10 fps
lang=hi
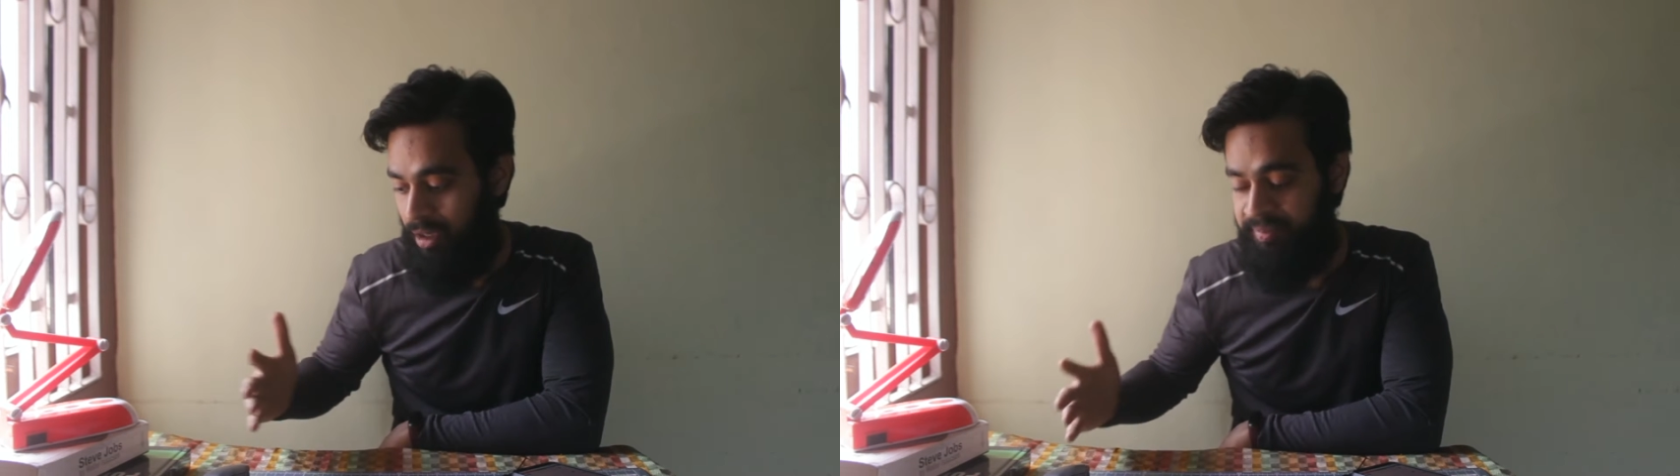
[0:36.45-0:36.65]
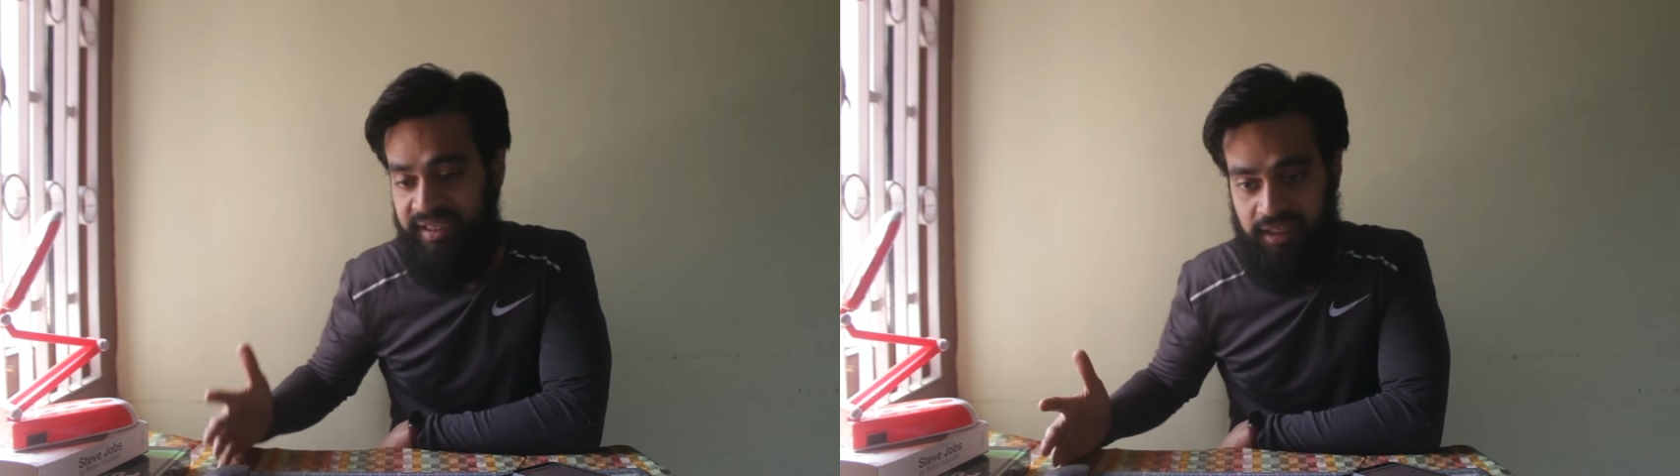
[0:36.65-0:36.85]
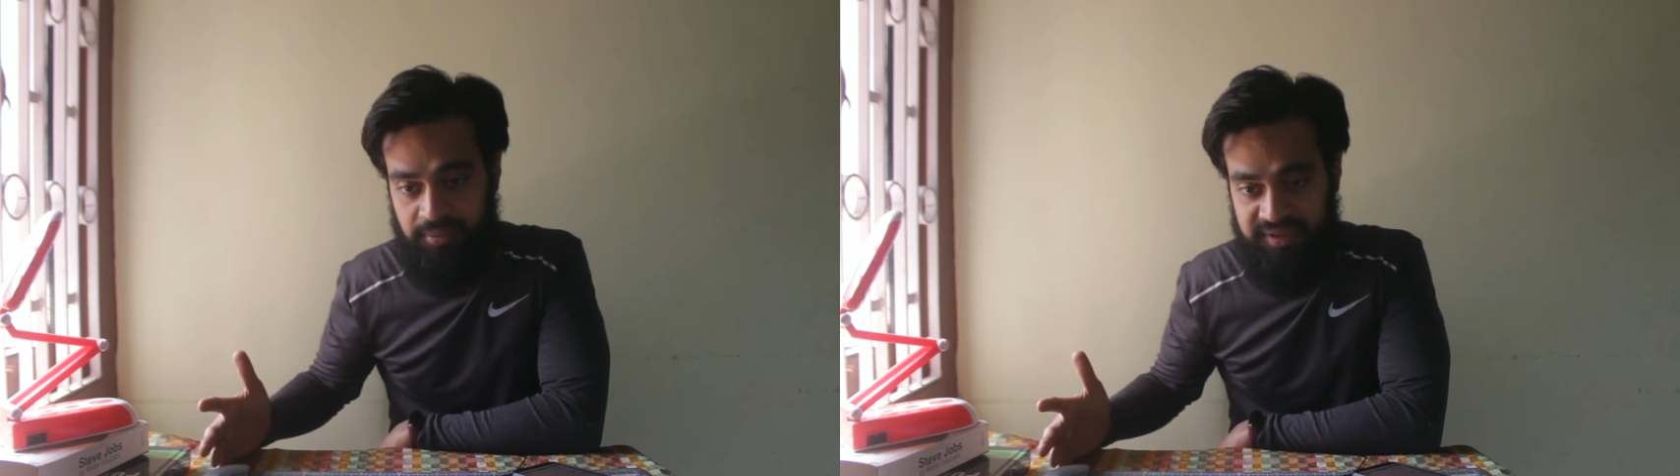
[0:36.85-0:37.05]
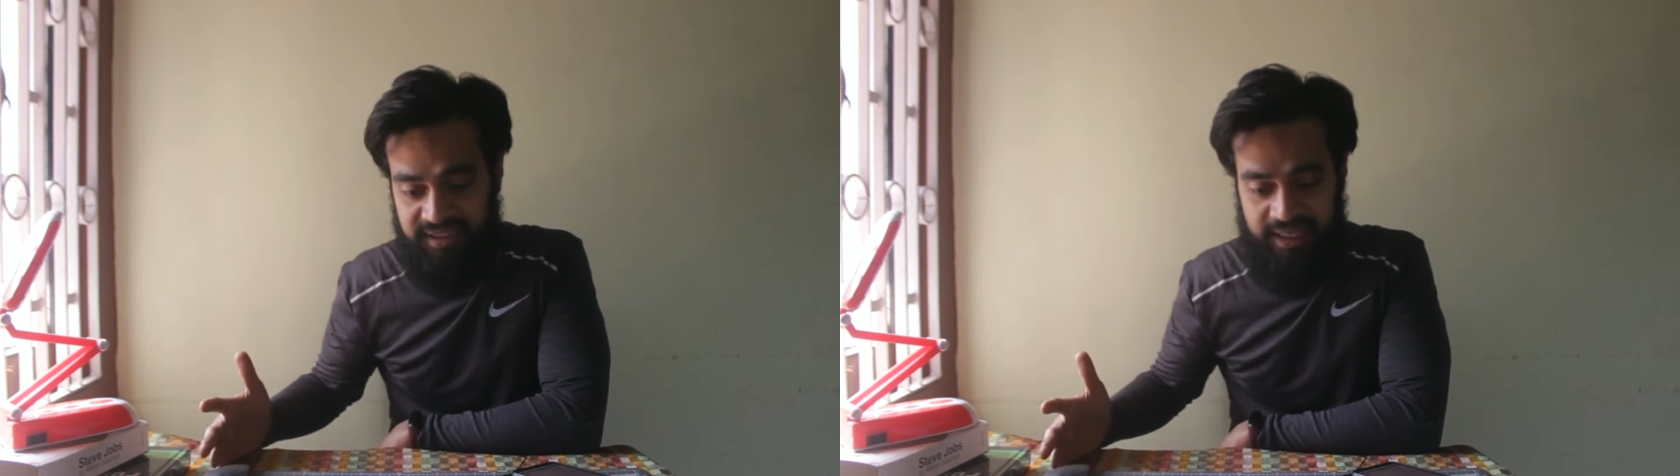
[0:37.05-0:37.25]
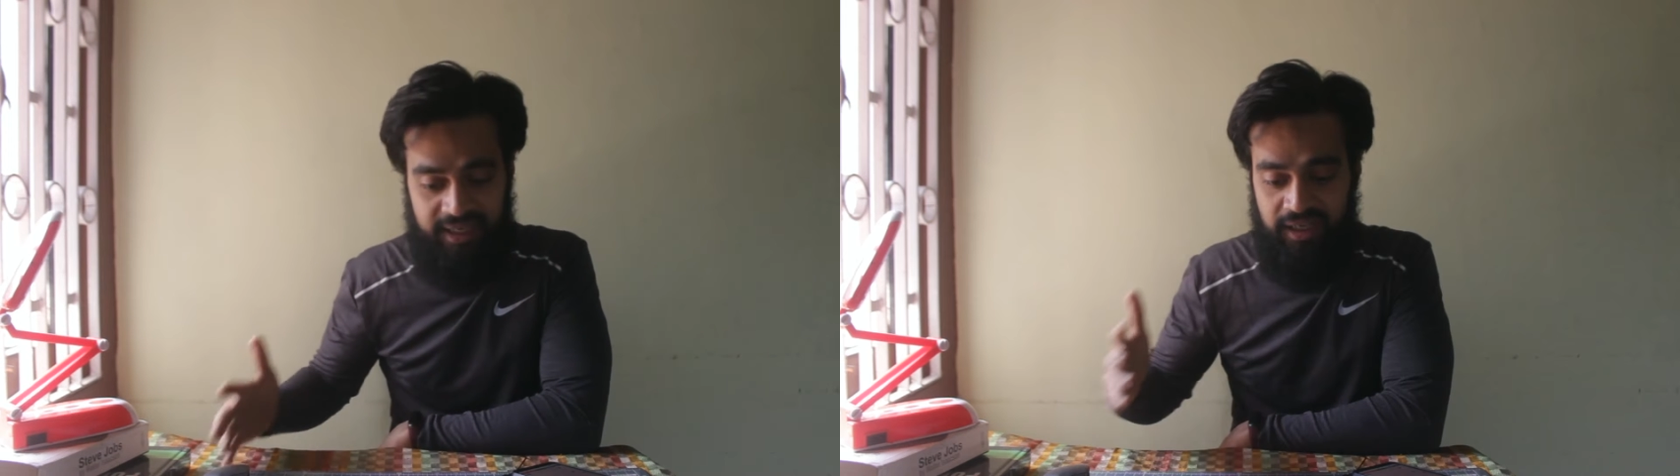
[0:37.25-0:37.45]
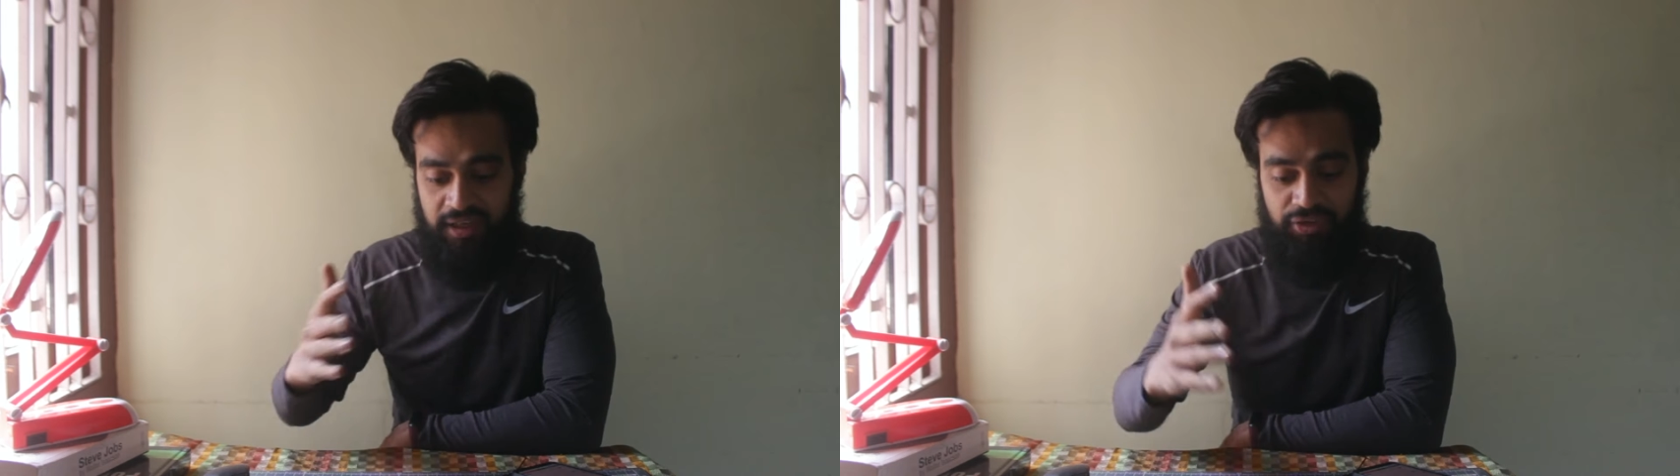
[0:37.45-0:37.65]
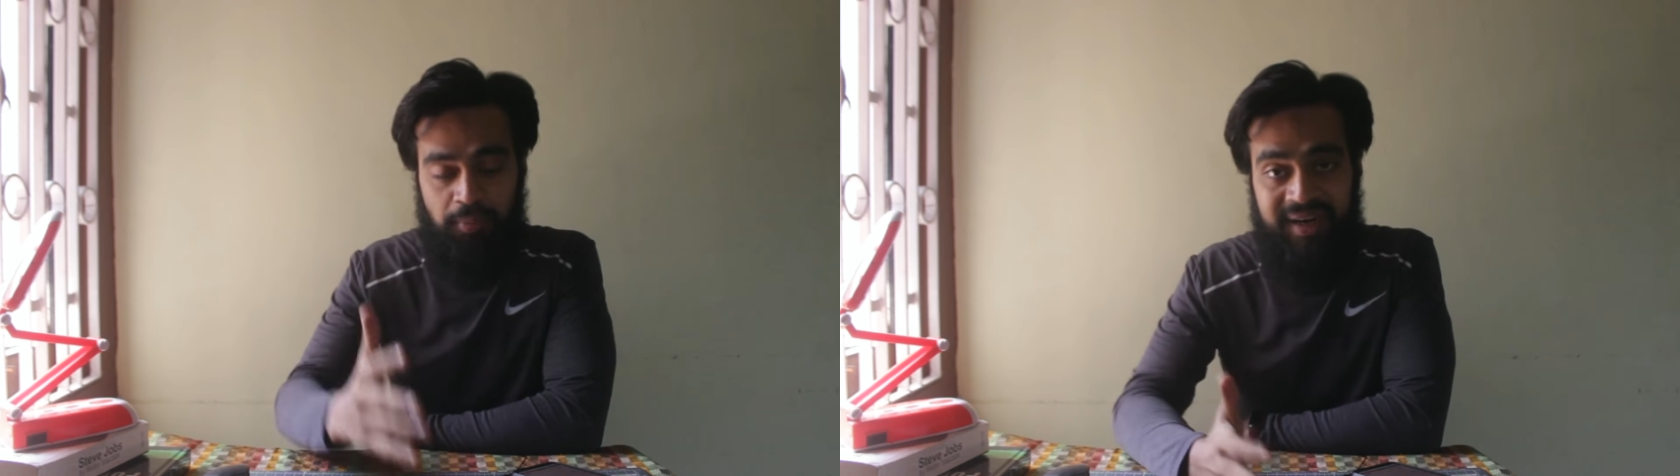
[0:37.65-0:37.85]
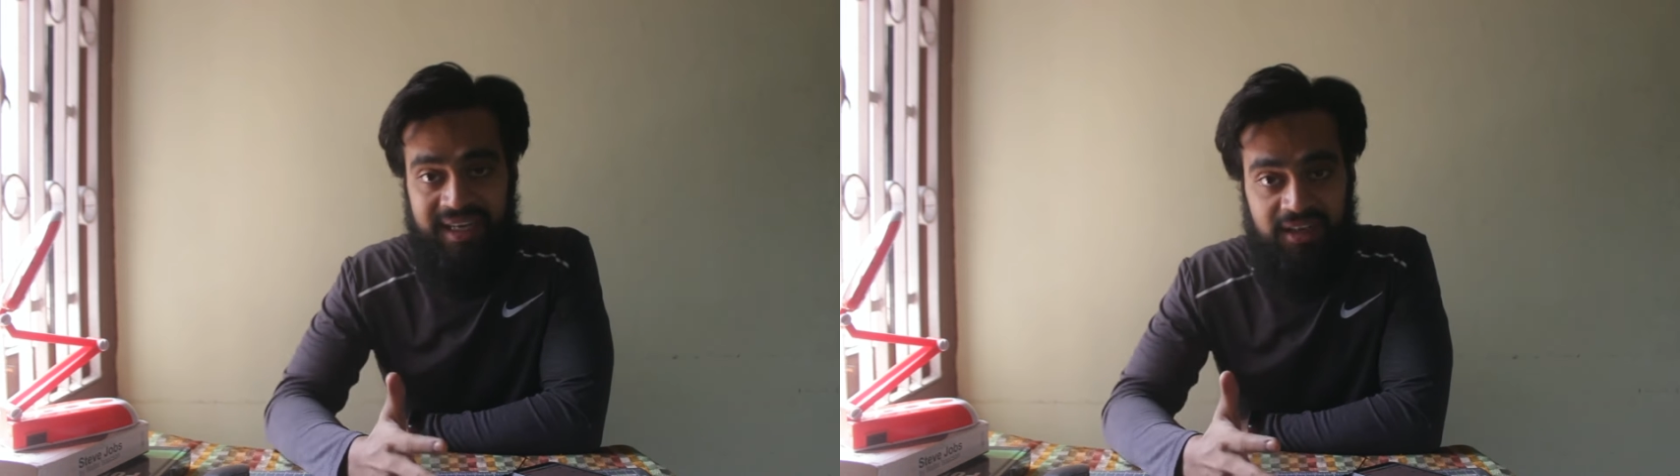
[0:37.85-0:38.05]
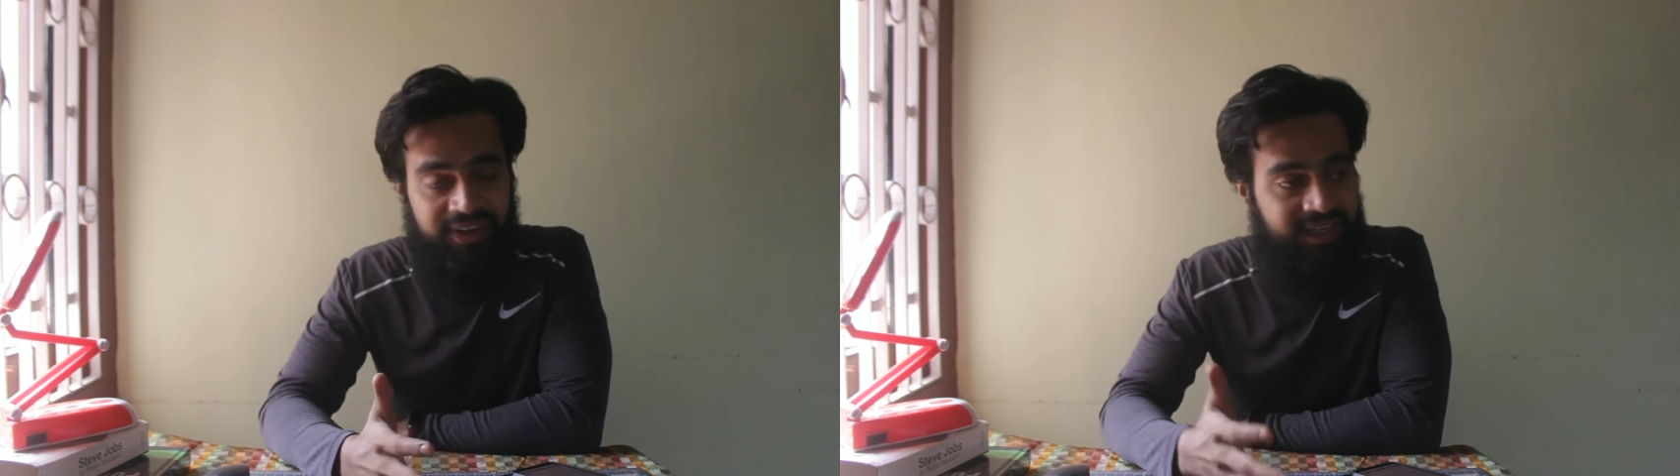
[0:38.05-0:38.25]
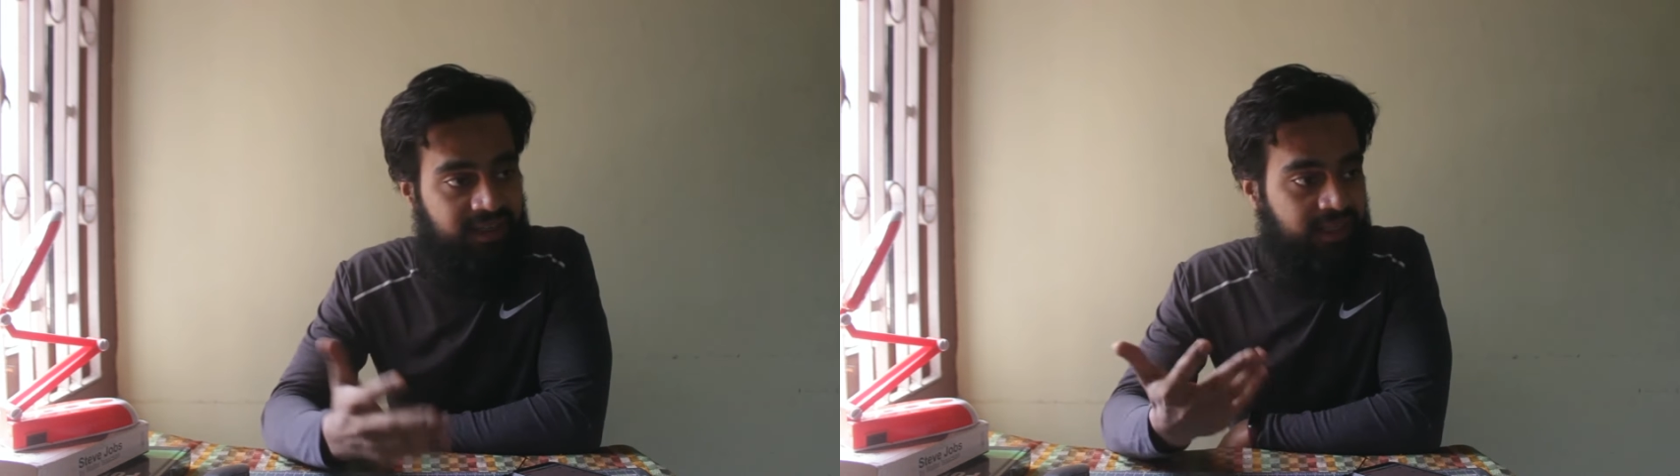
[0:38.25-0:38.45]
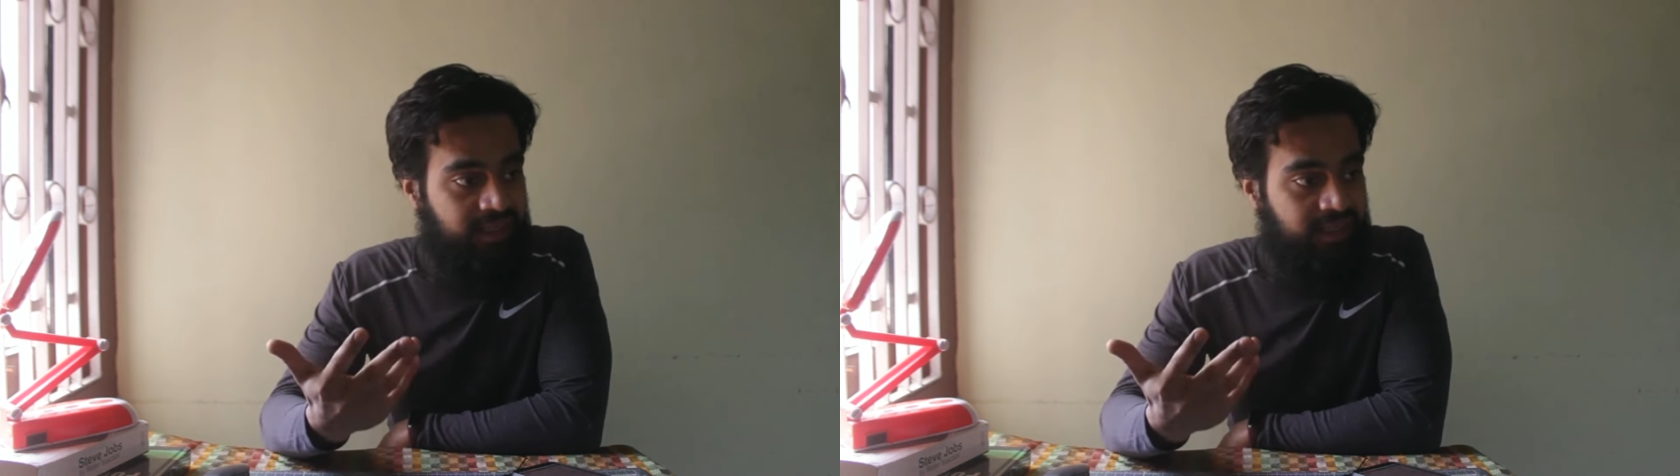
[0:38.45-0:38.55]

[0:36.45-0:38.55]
अपने टर्म से जाए वो मिडिल वेट